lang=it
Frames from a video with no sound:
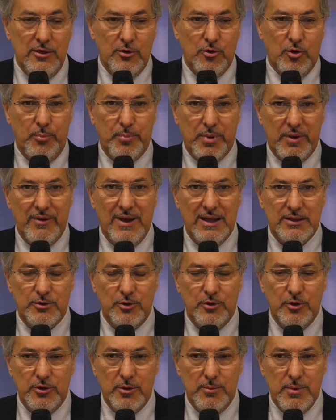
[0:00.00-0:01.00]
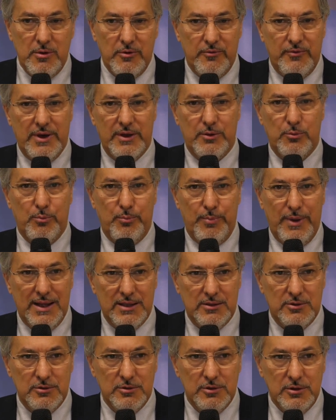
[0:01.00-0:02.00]
Col privato noi dobbiamo fare un
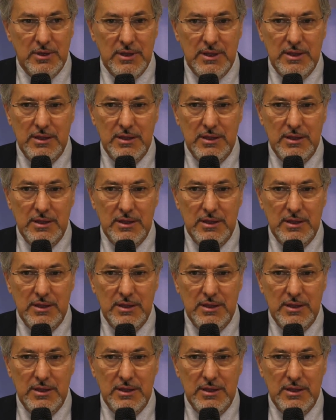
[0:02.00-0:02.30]
patto